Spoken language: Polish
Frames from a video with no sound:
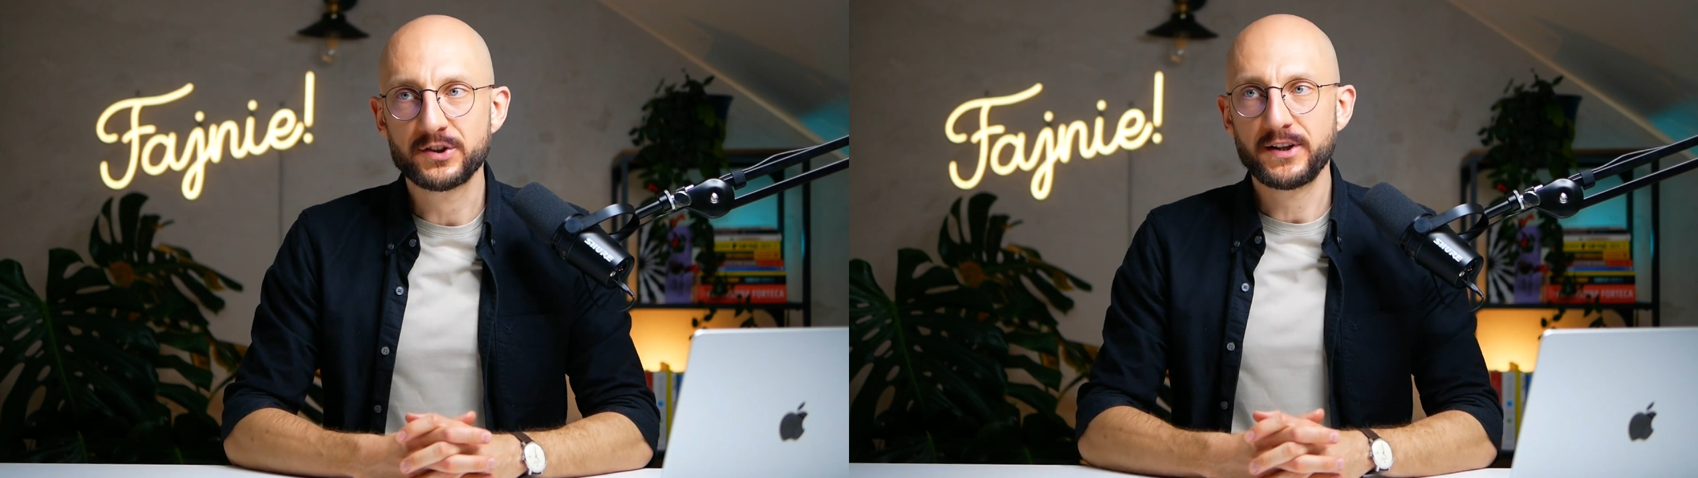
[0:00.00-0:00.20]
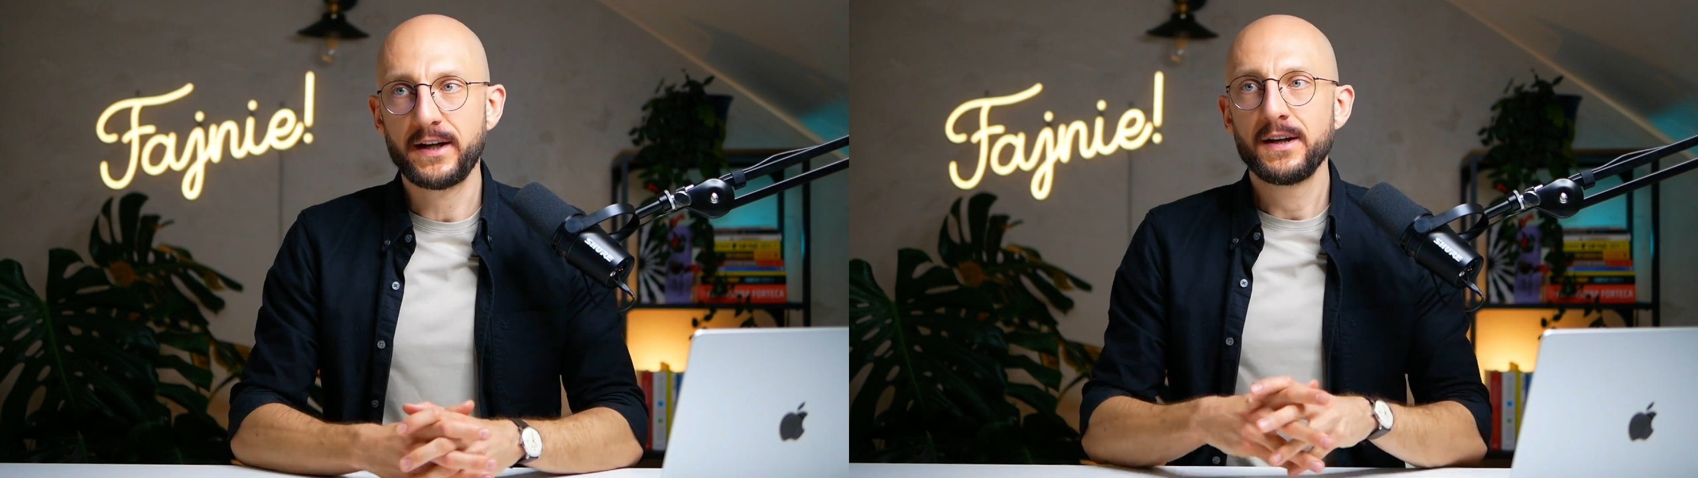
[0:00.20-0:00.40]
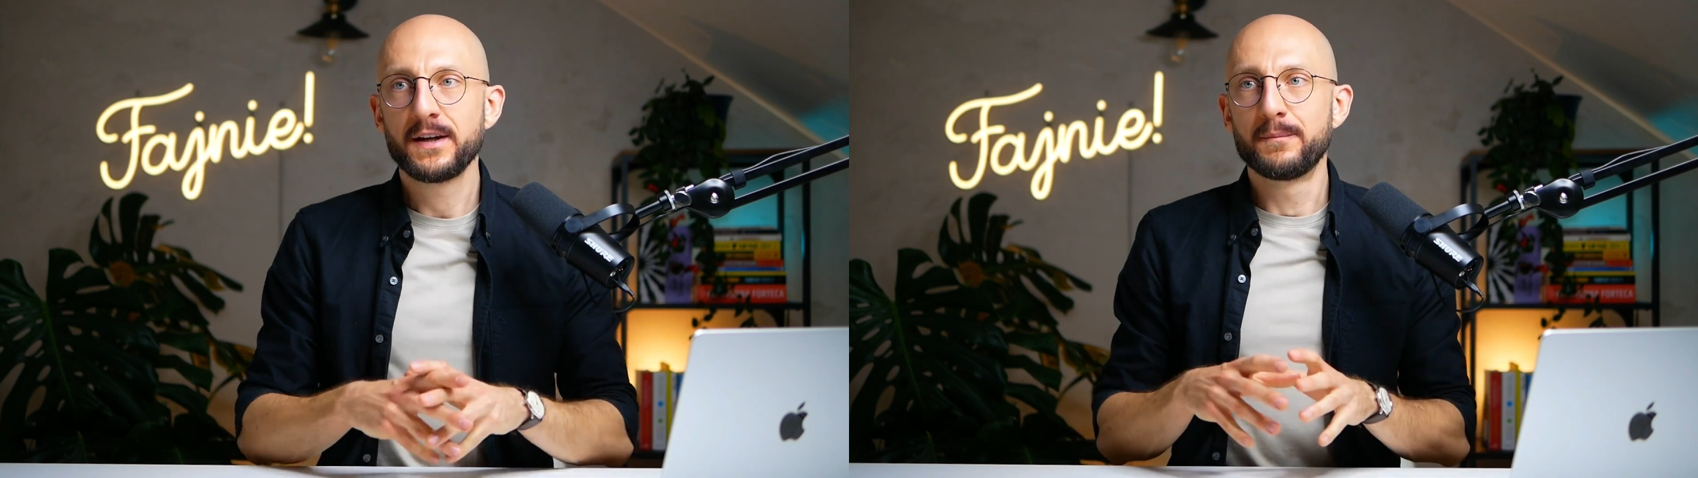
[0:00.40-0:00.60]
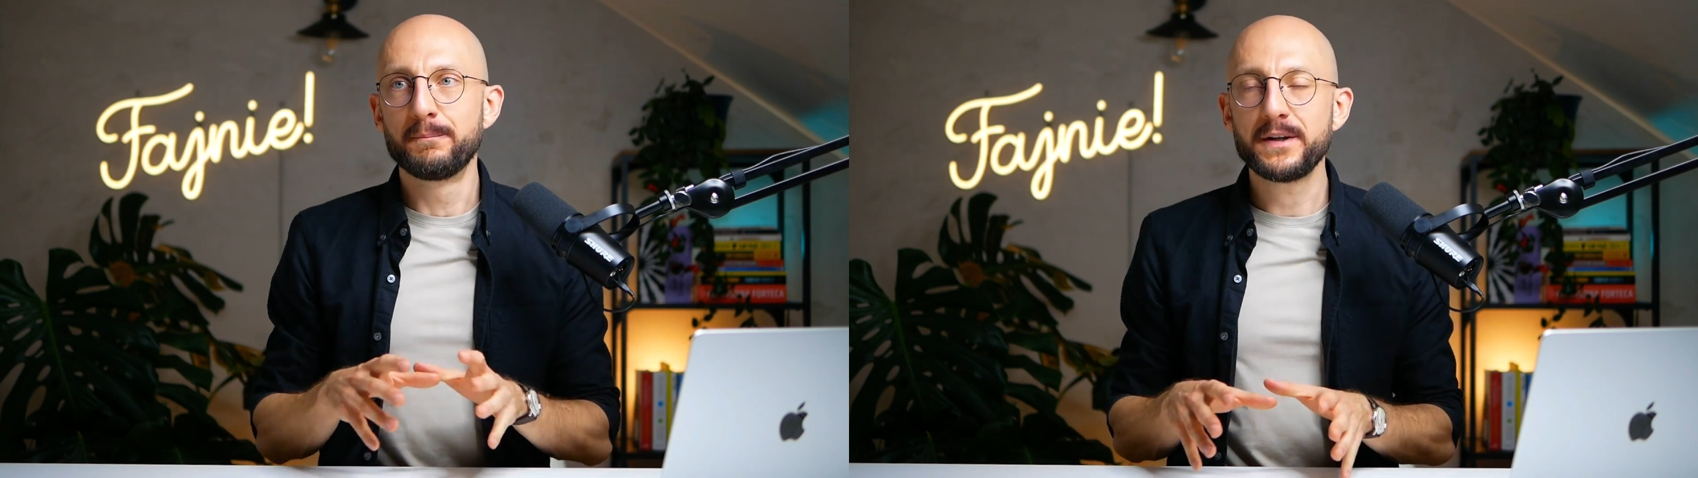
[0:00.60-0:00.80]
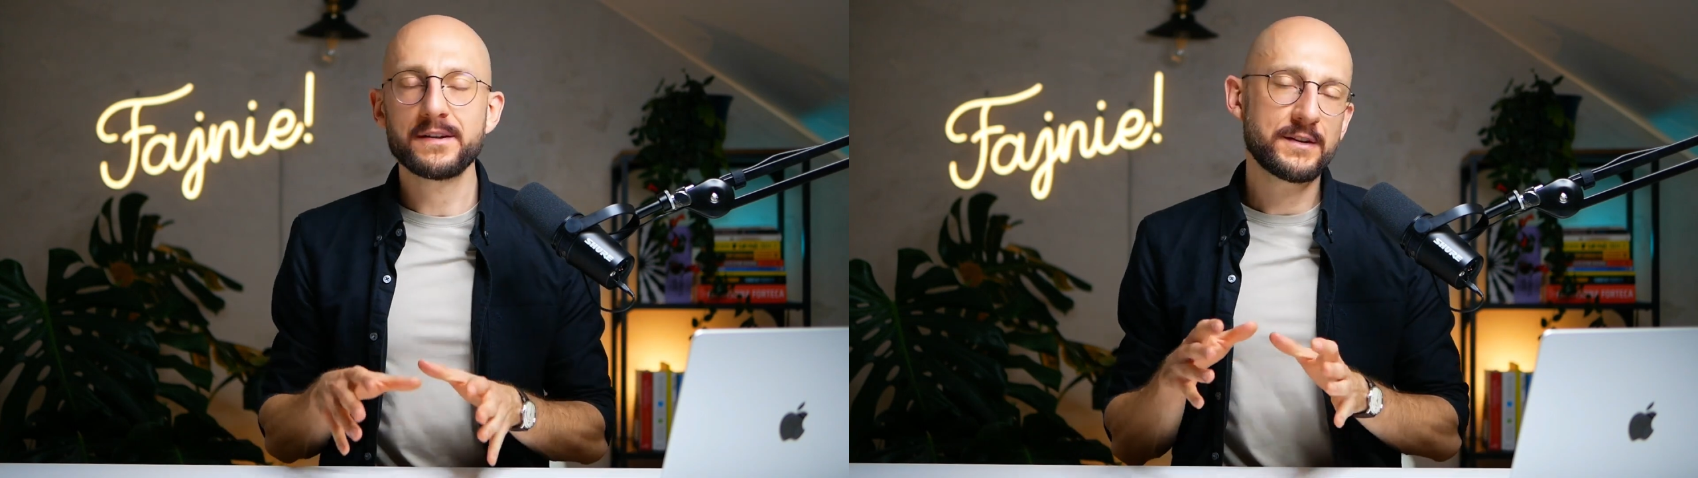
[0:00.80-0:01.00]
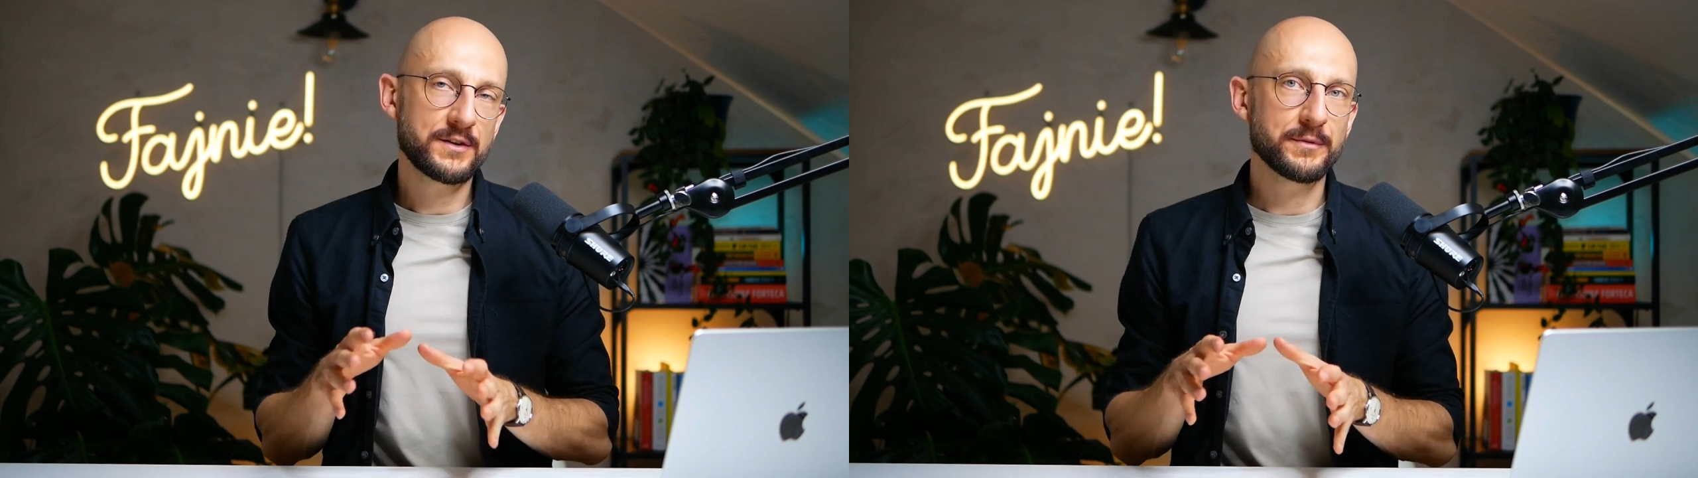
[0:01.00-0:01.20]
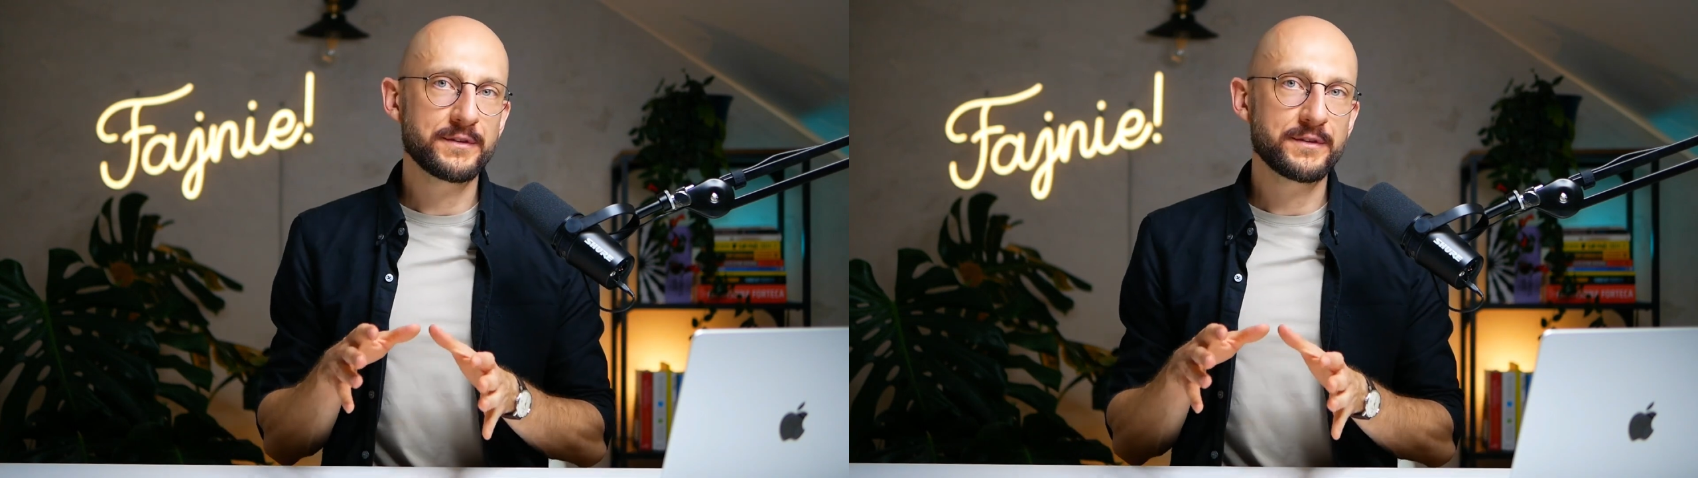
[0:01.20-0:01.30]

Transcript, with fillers: że my jesteśmy